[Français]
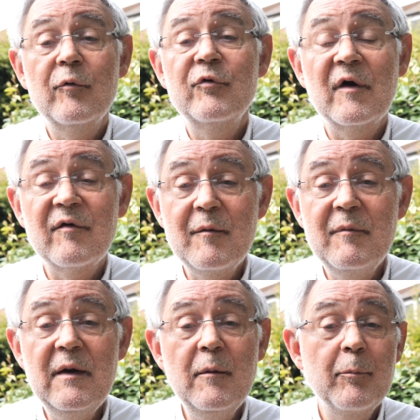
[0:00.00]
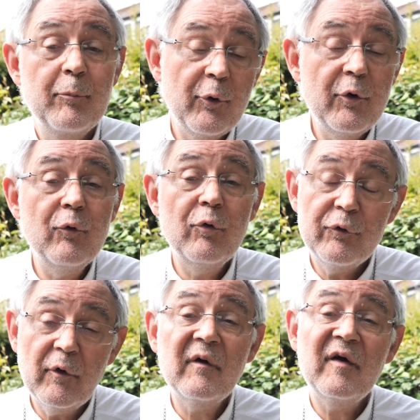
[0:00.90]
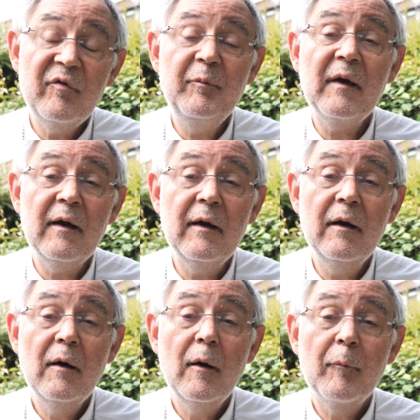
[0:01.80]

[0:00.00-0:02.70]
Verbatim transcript: chers amis, prenons le temps de respirer,